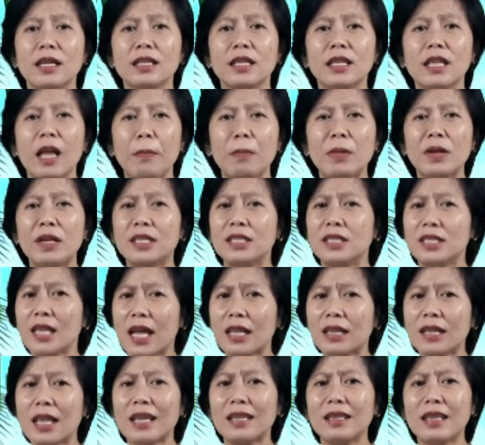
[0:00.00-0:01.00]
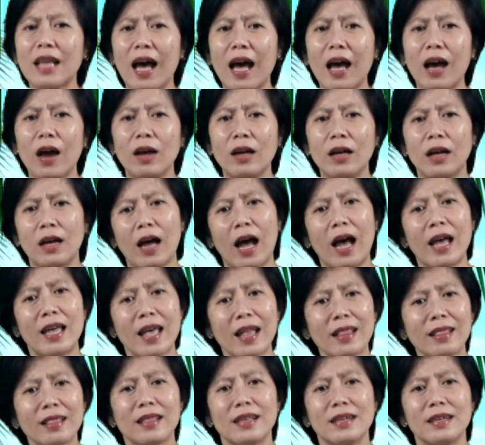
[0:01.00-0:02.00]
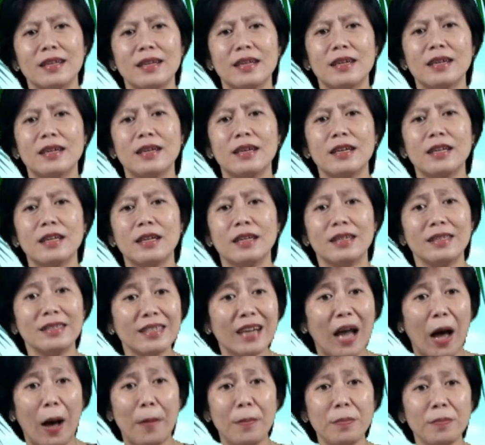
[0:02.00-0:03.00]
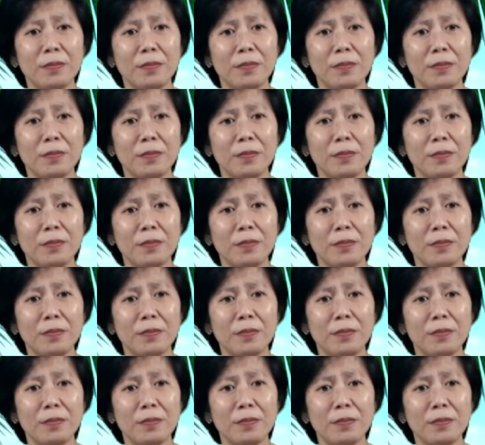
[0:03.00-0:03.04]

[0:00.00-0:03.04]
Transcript: tetapi dicatat ayat ke-6,